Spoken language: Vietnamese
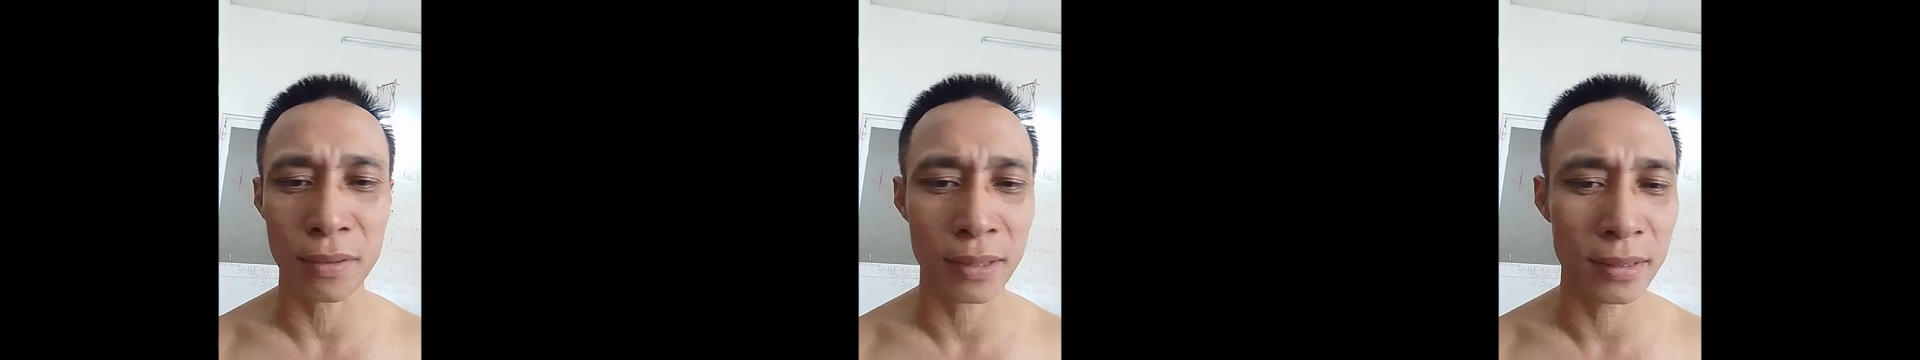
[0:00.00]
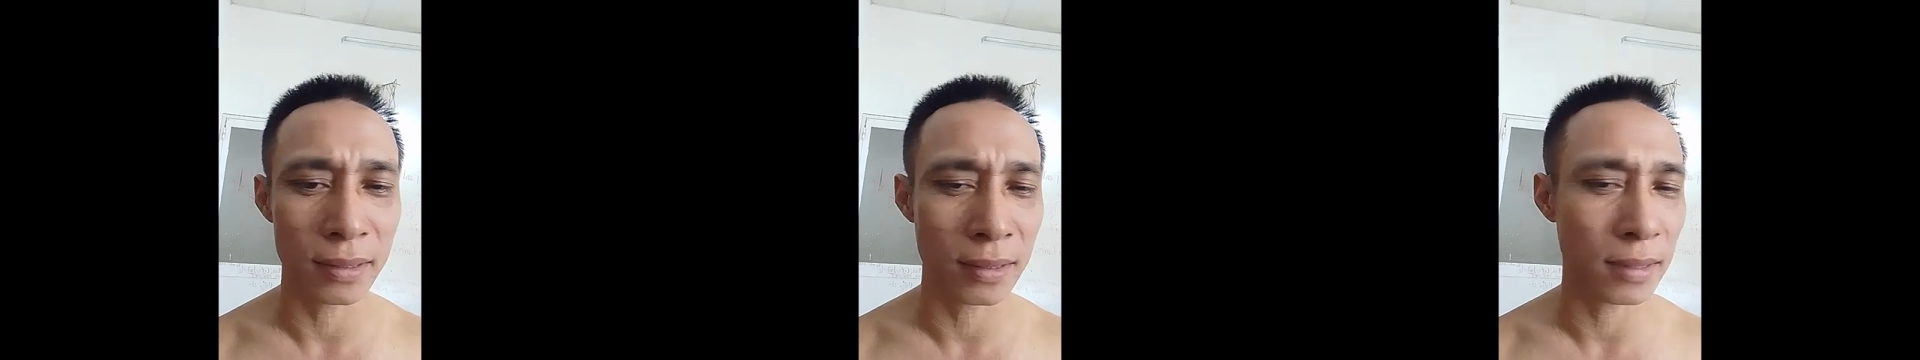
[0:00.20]

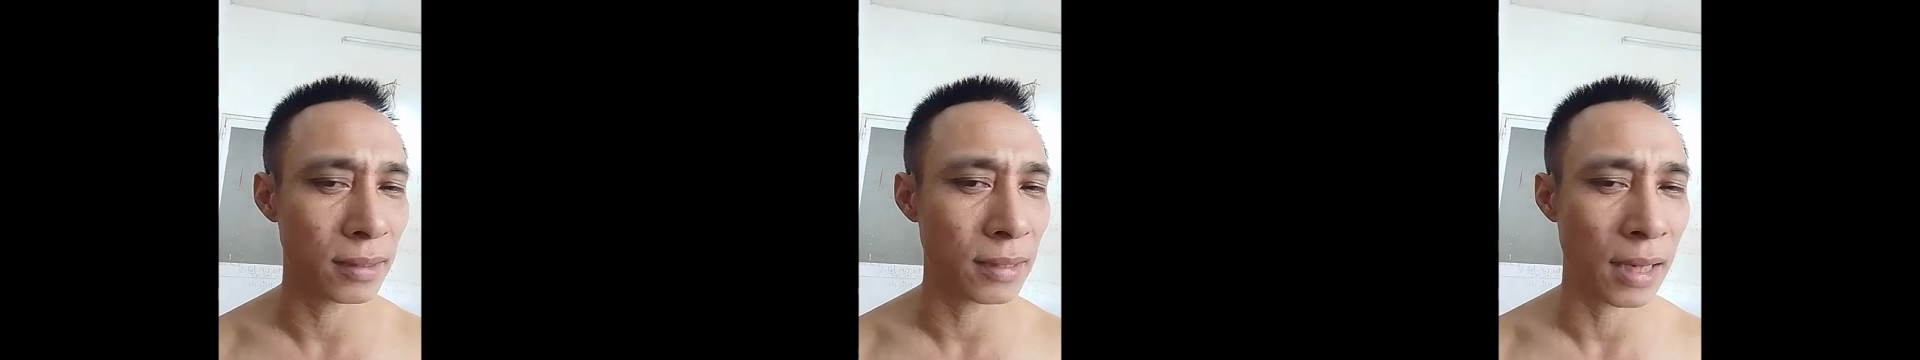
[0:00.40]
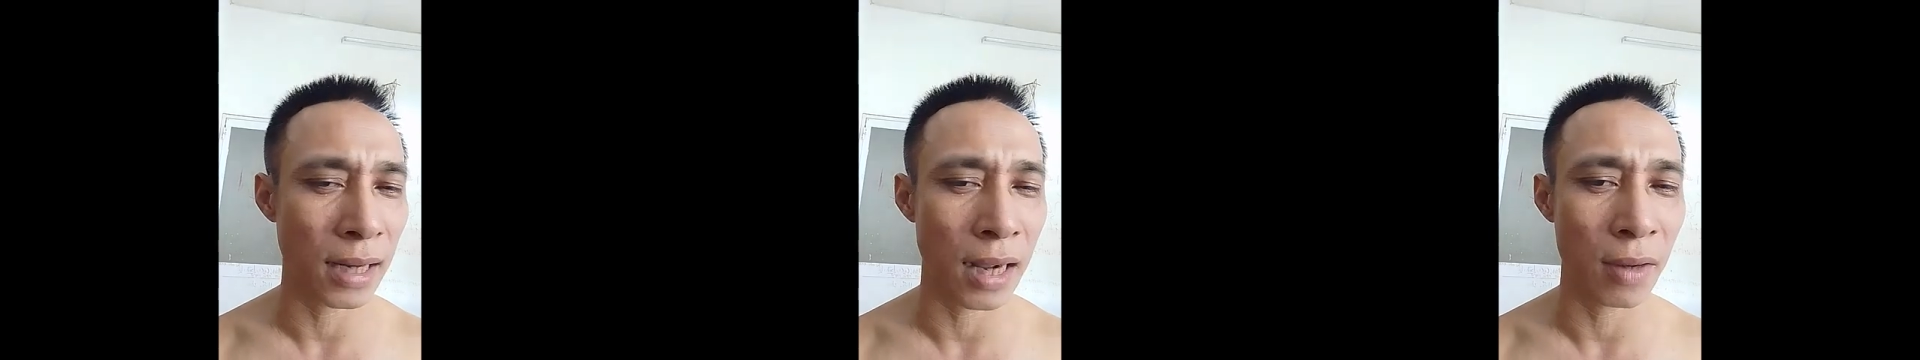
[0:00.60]
còn
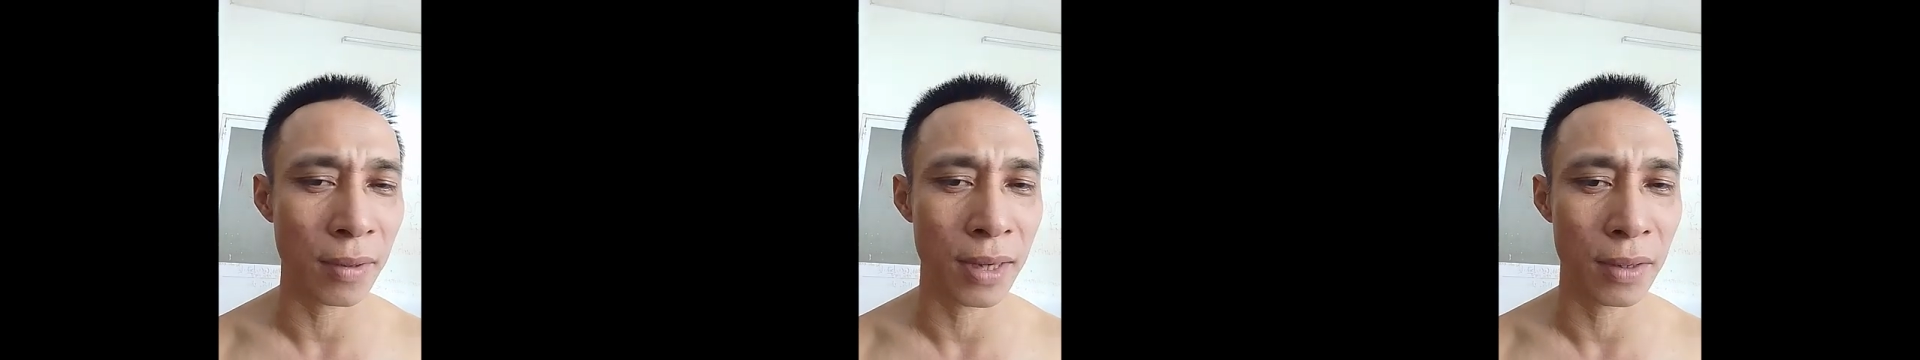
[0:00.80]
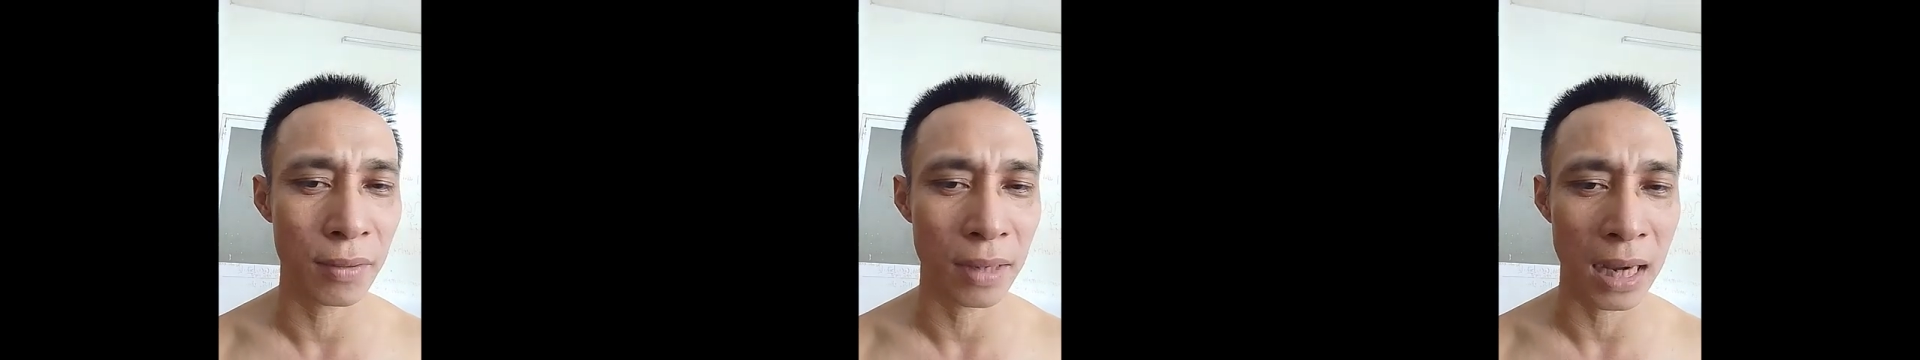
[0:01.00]
nhà nào
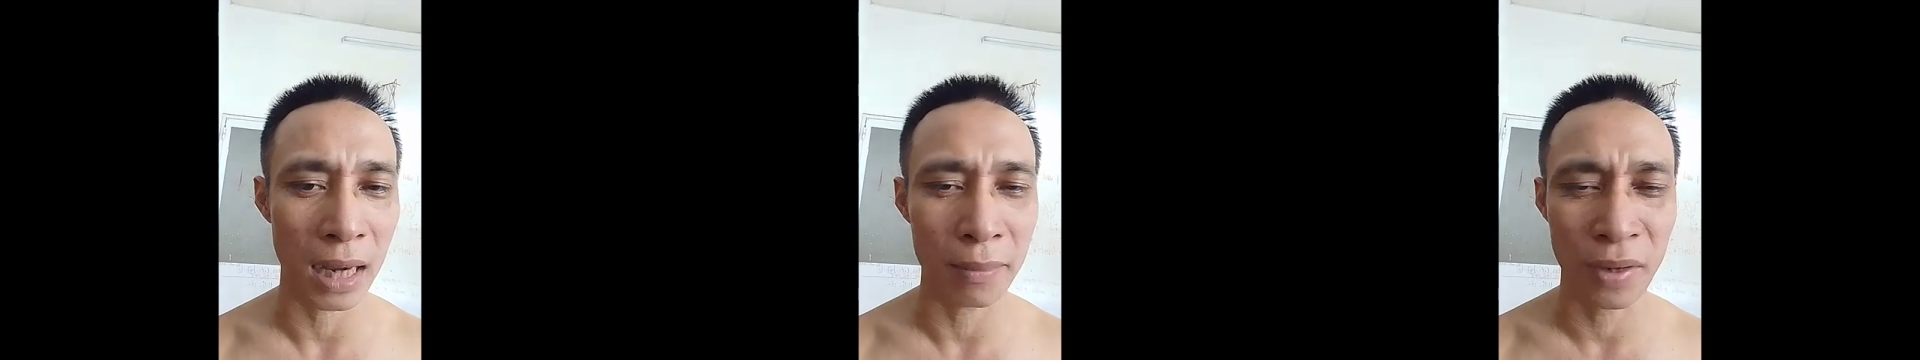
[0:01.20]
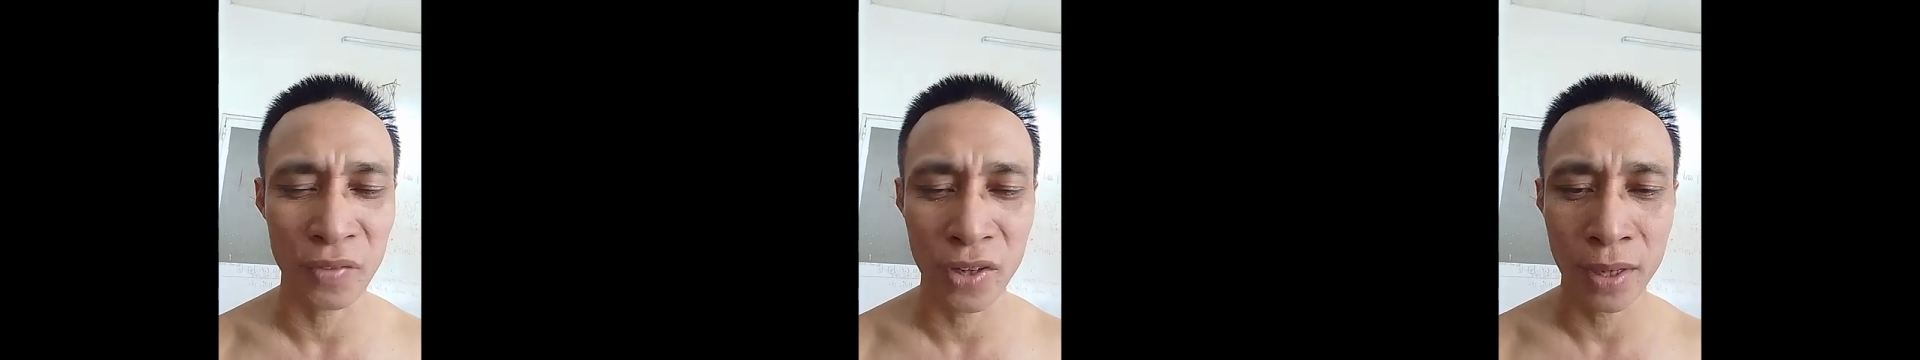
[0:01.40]
nghèo
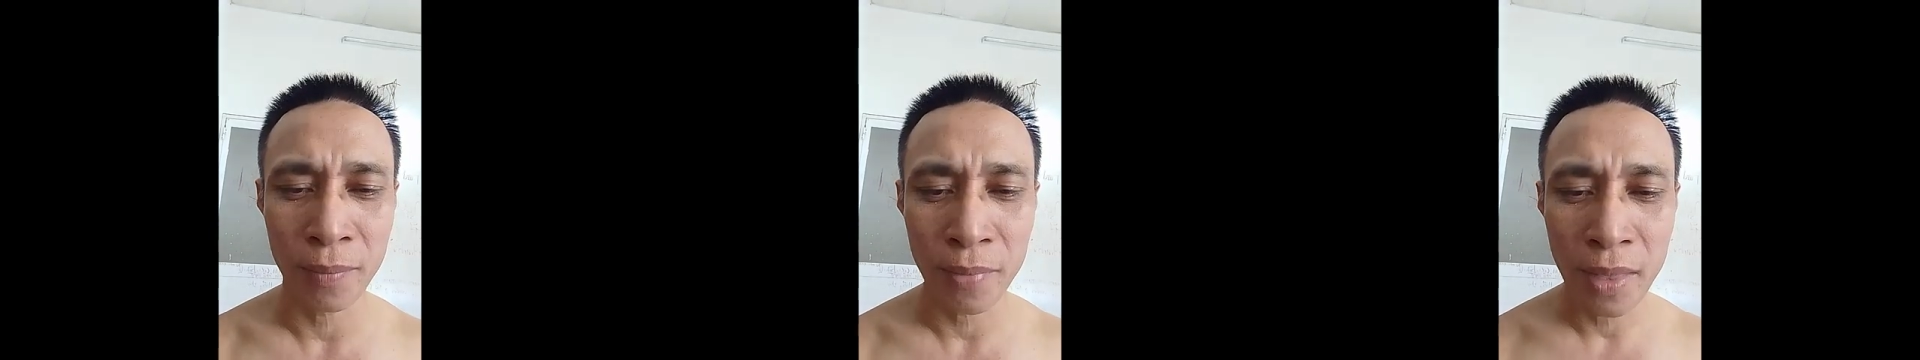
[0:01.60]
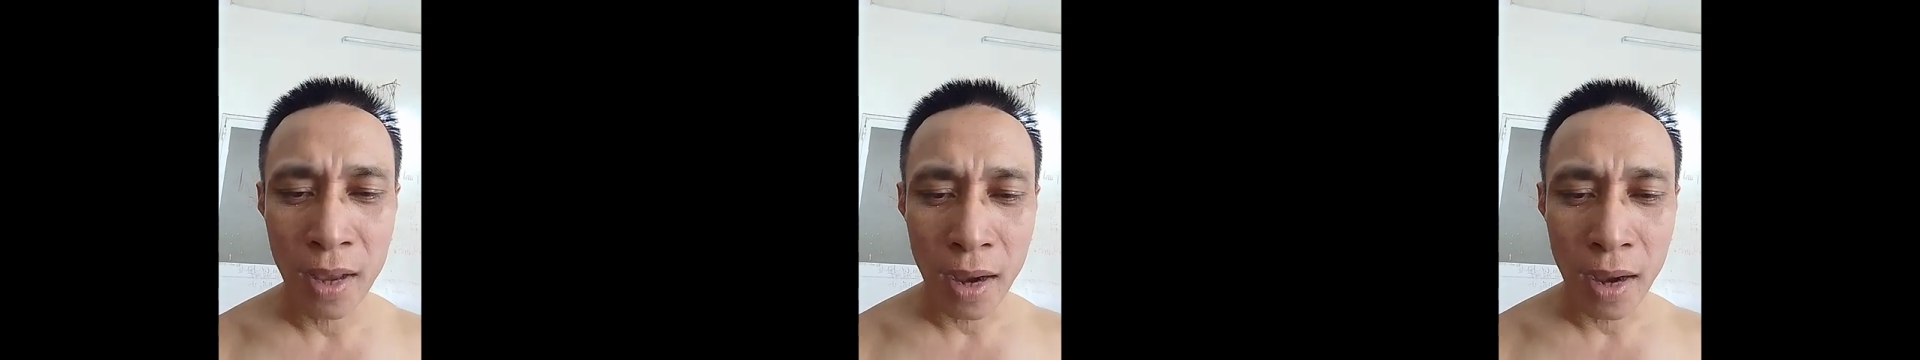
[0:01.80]
cả, bởi vì